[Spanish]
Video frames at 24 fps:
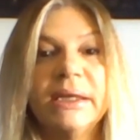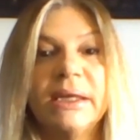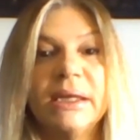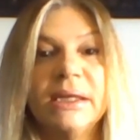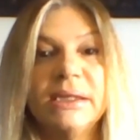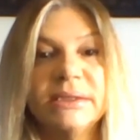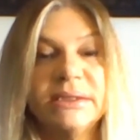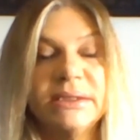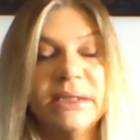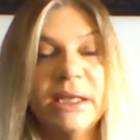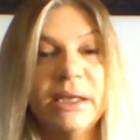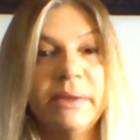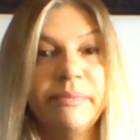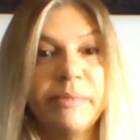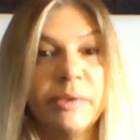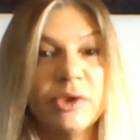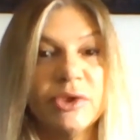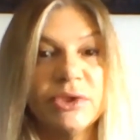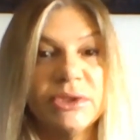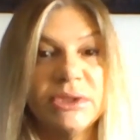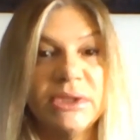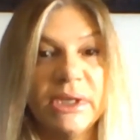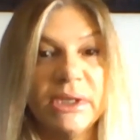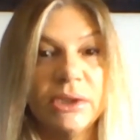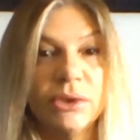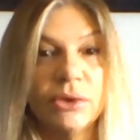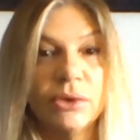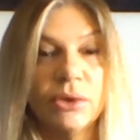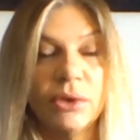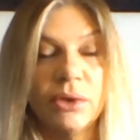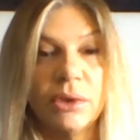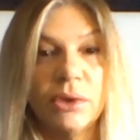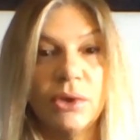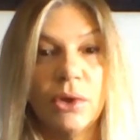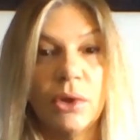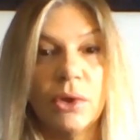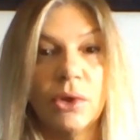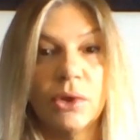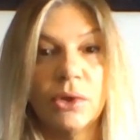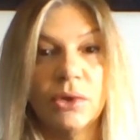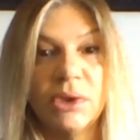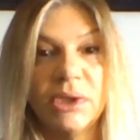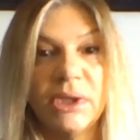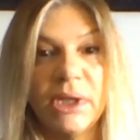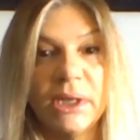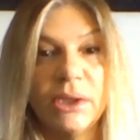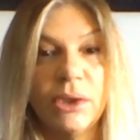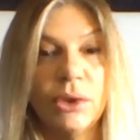que el 6% de los
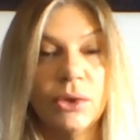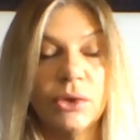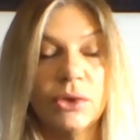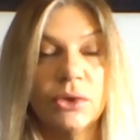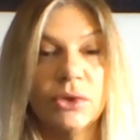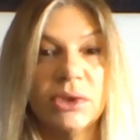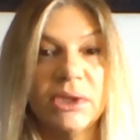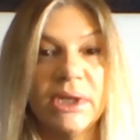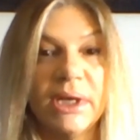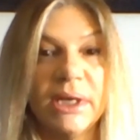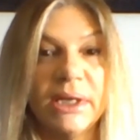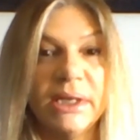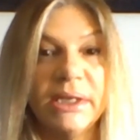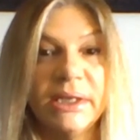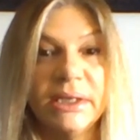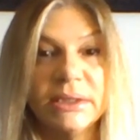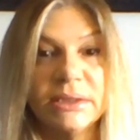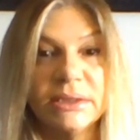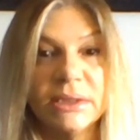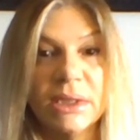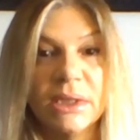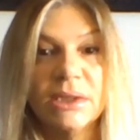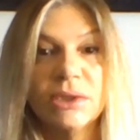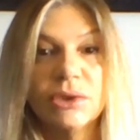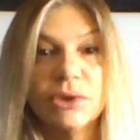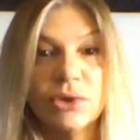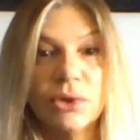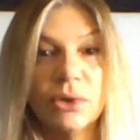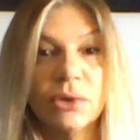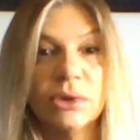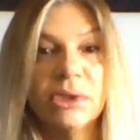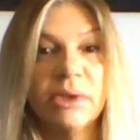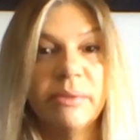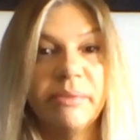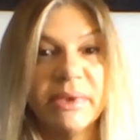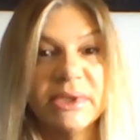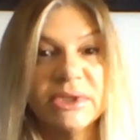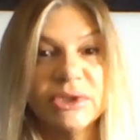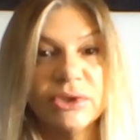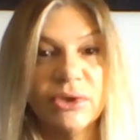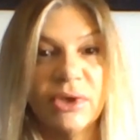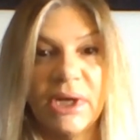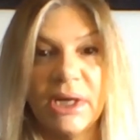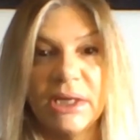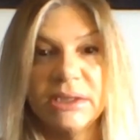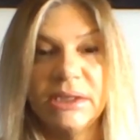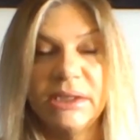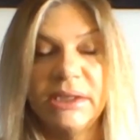contagios totales son de
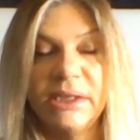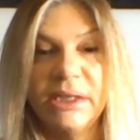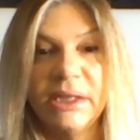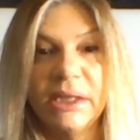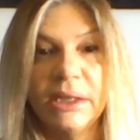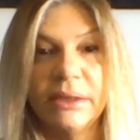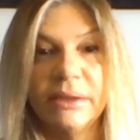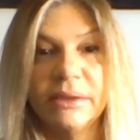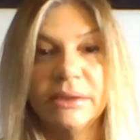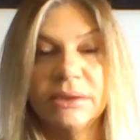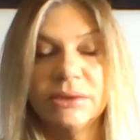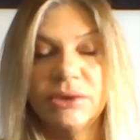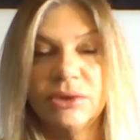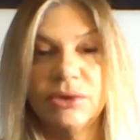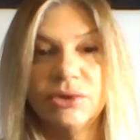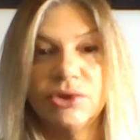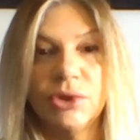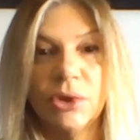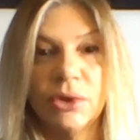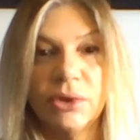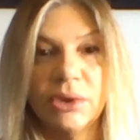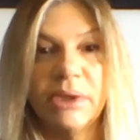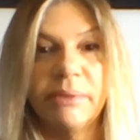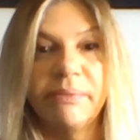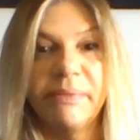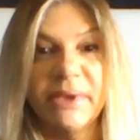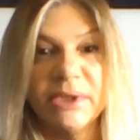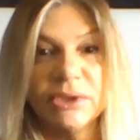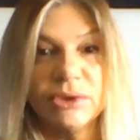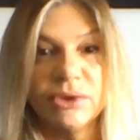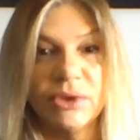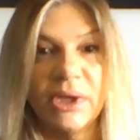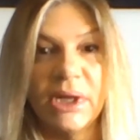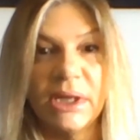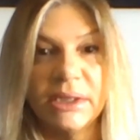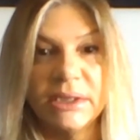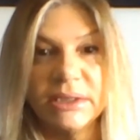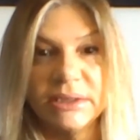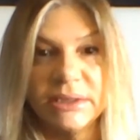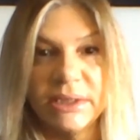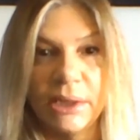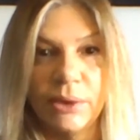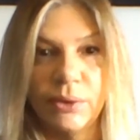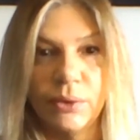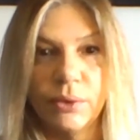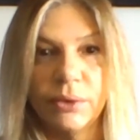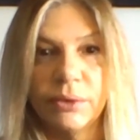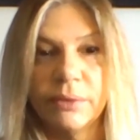personal, son de, personal de
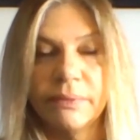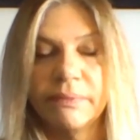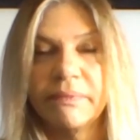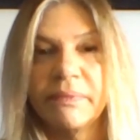salud.